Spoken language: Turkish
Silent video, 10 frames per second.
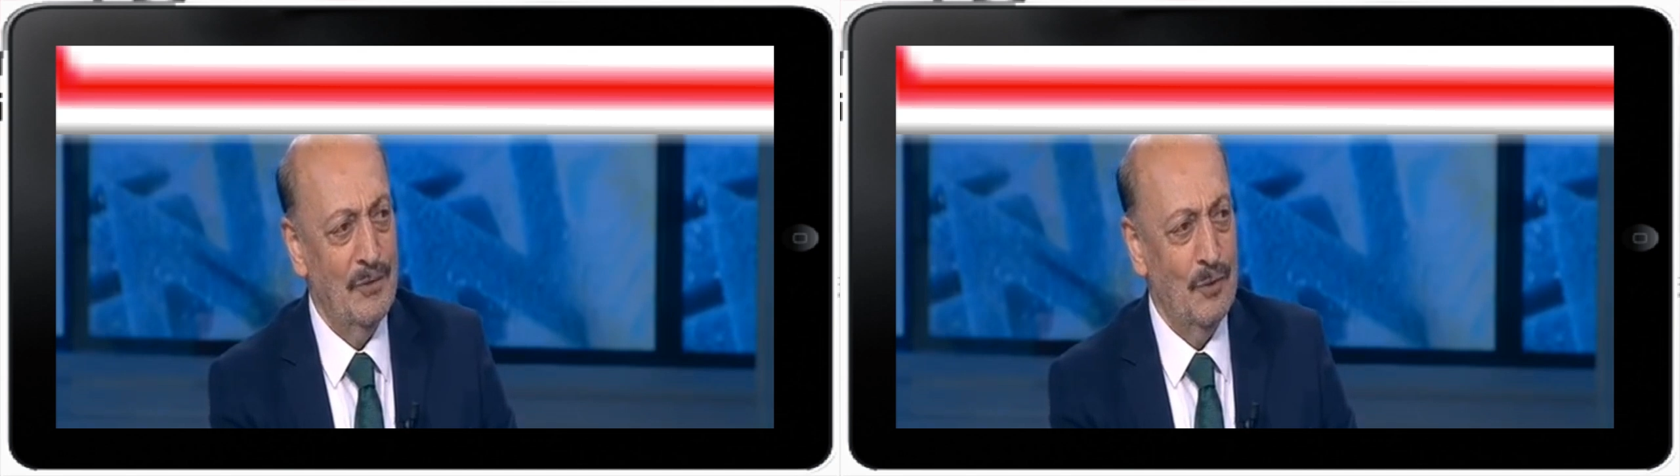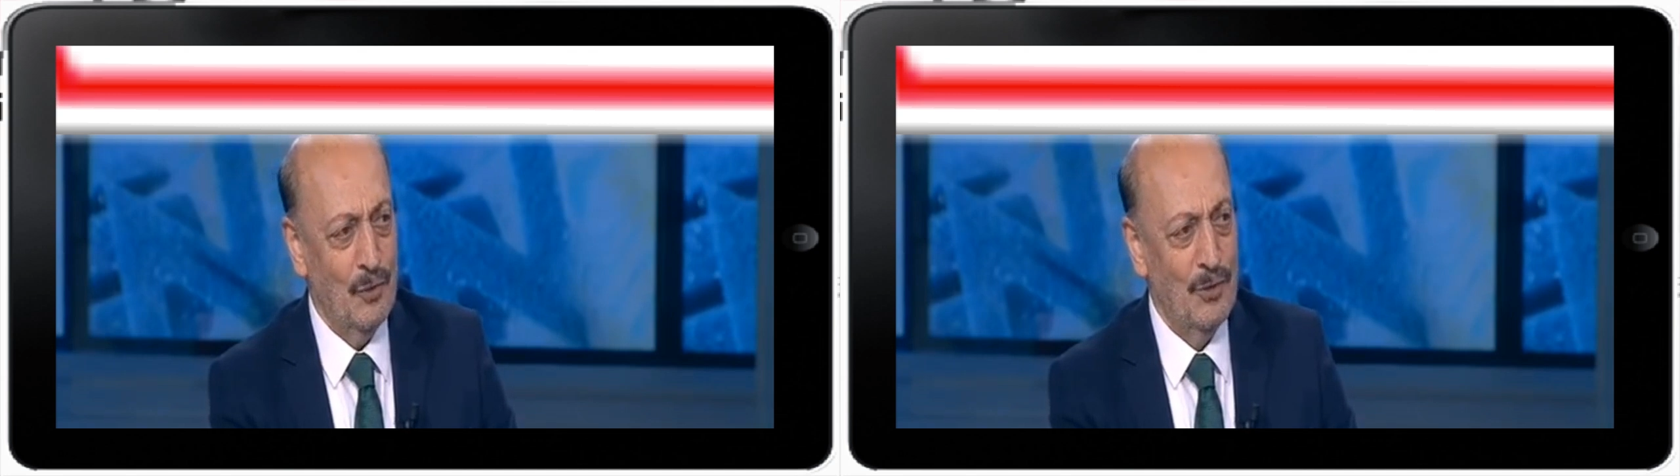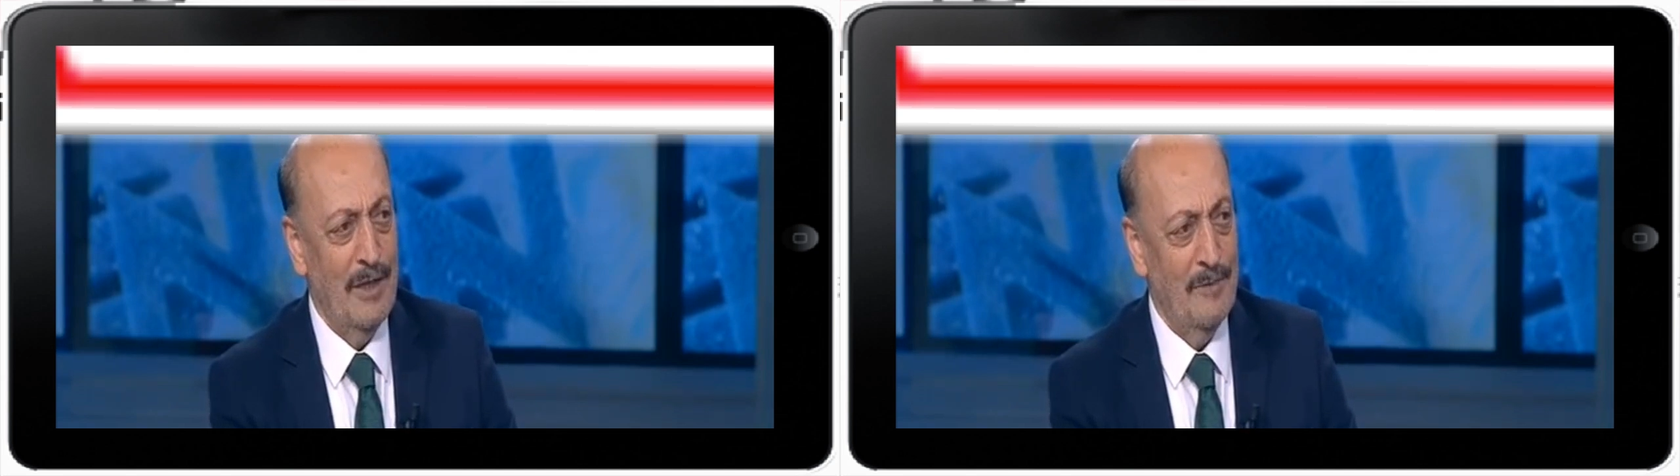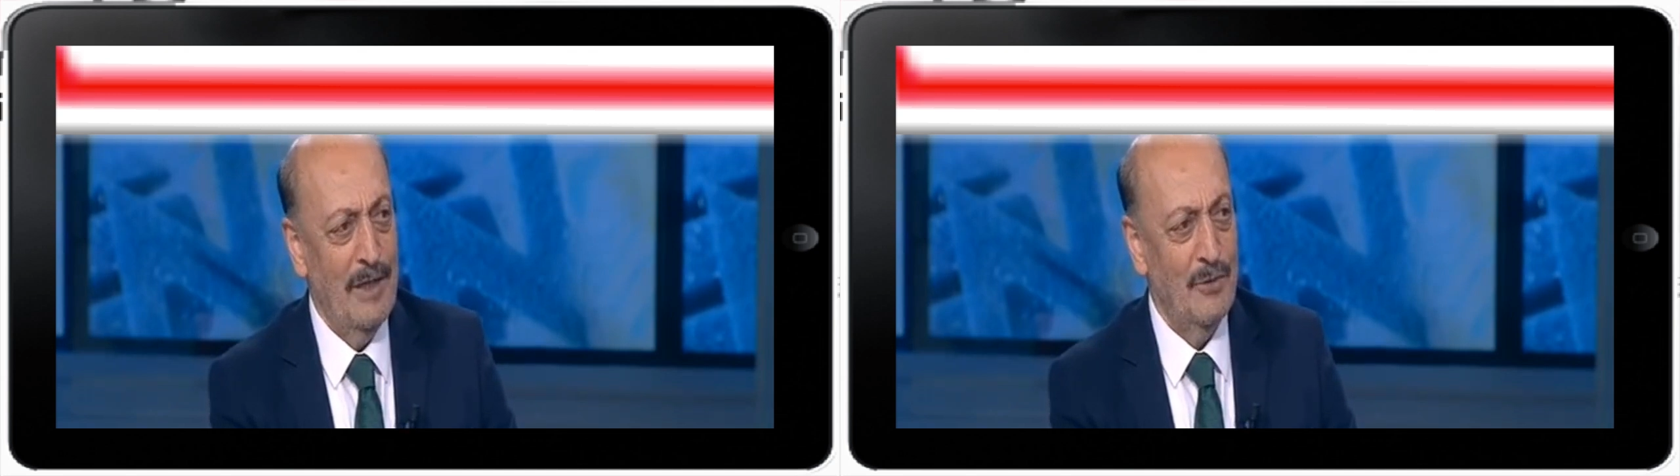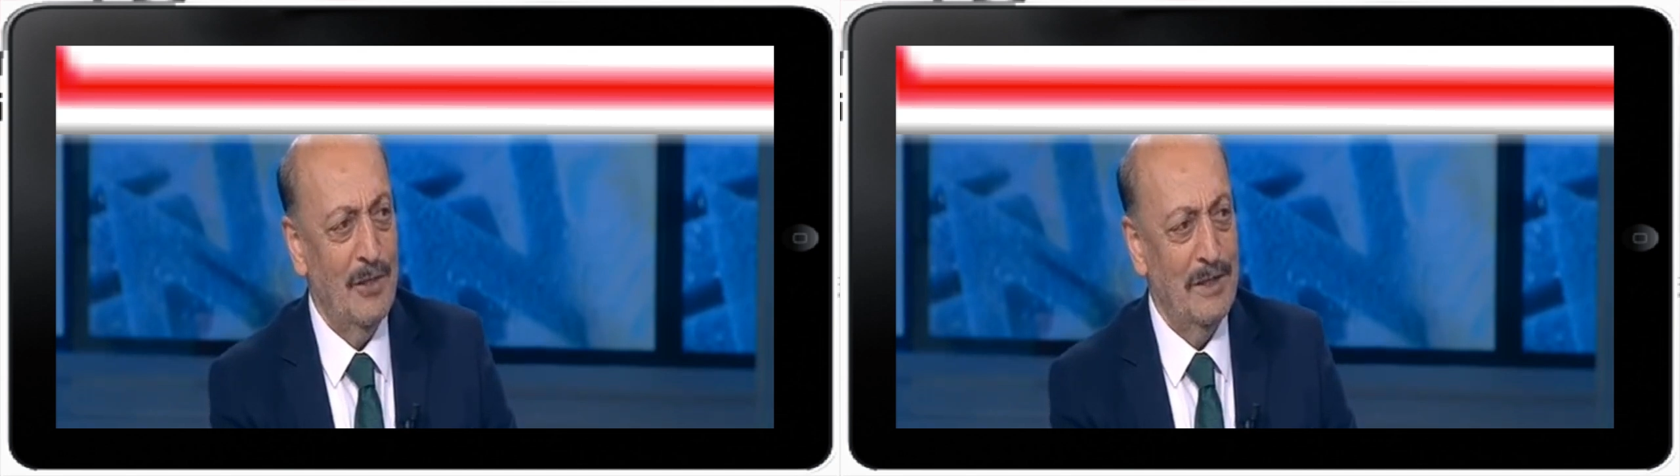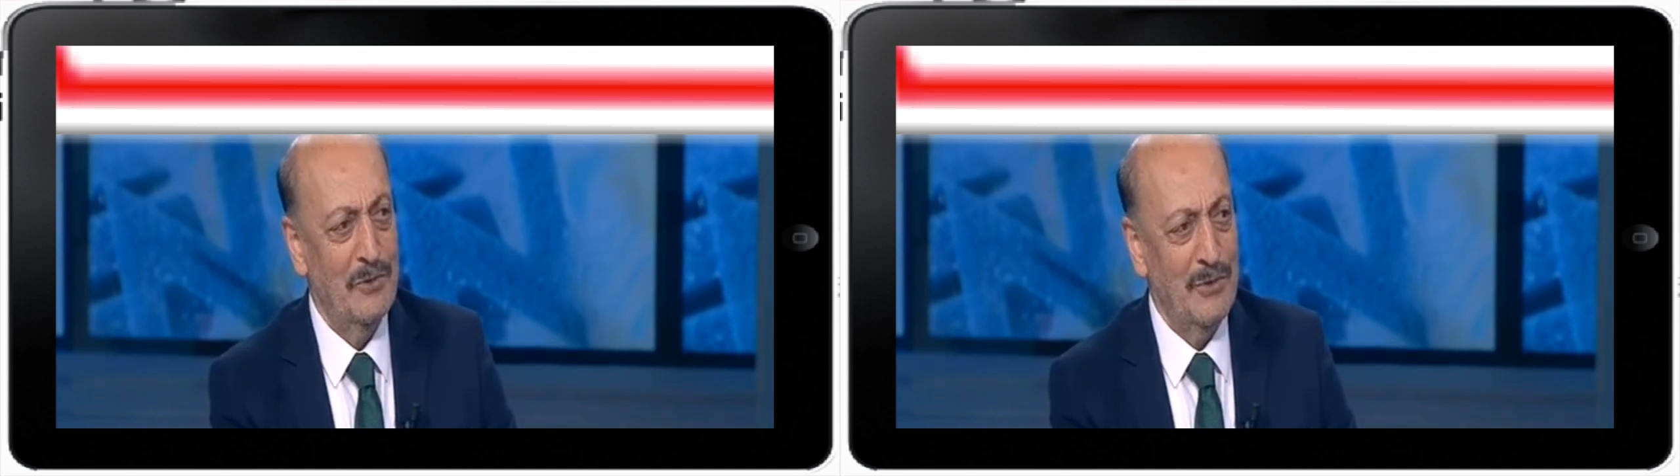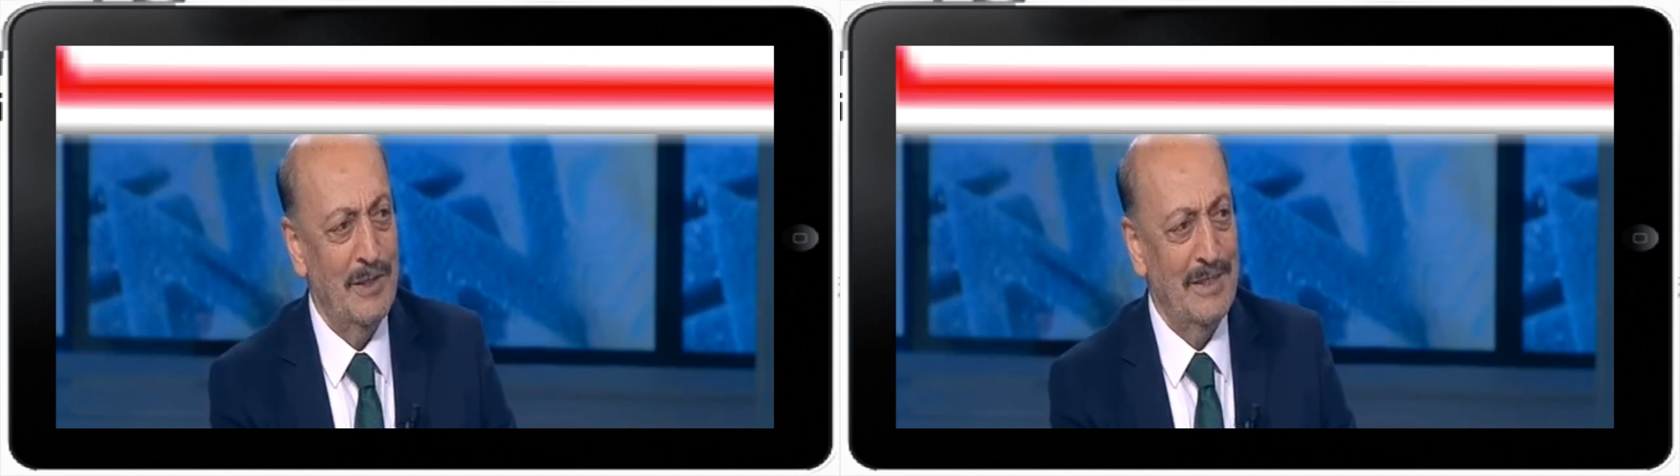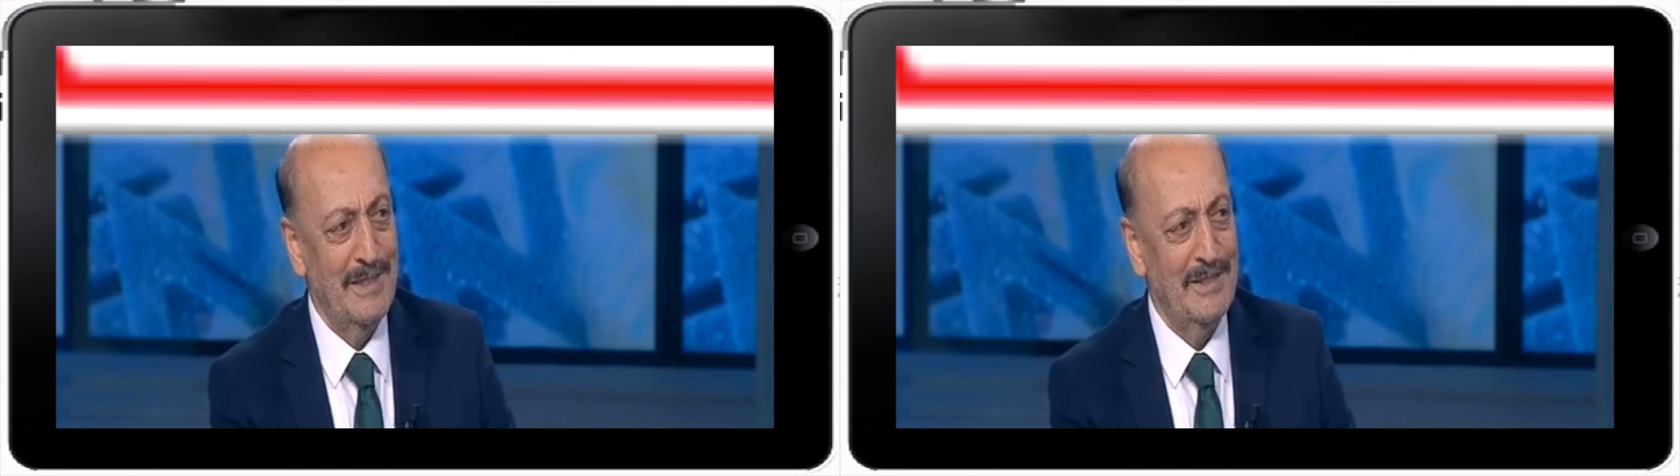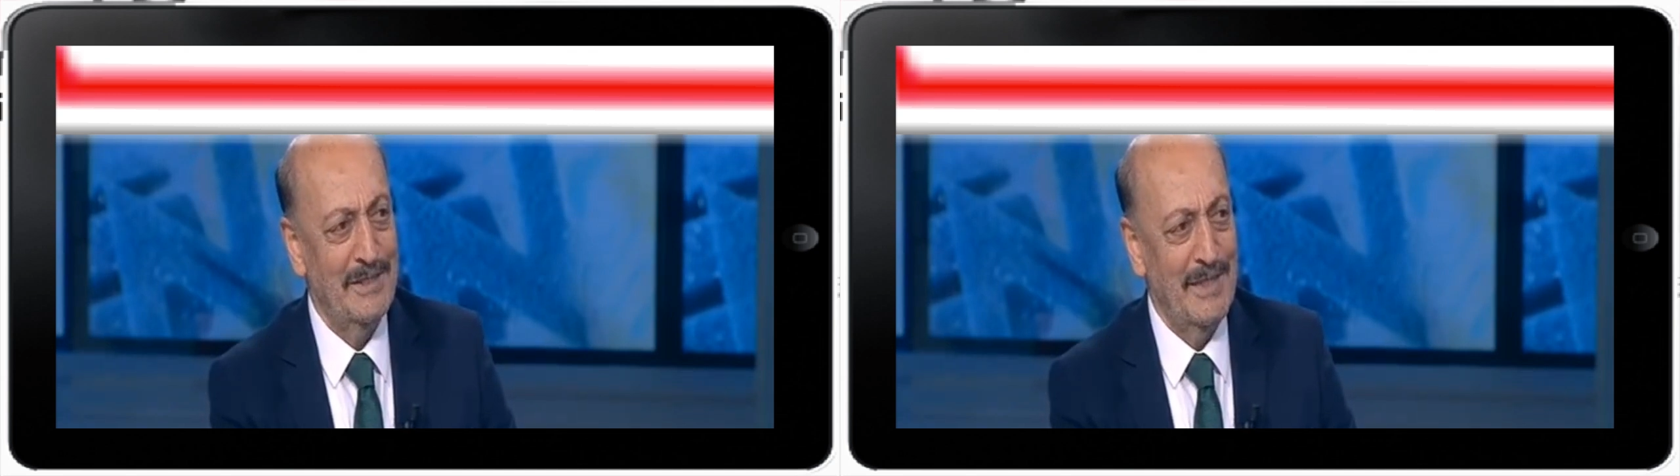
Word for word: sorunlar var. Onları da çözeceğiz inşallah.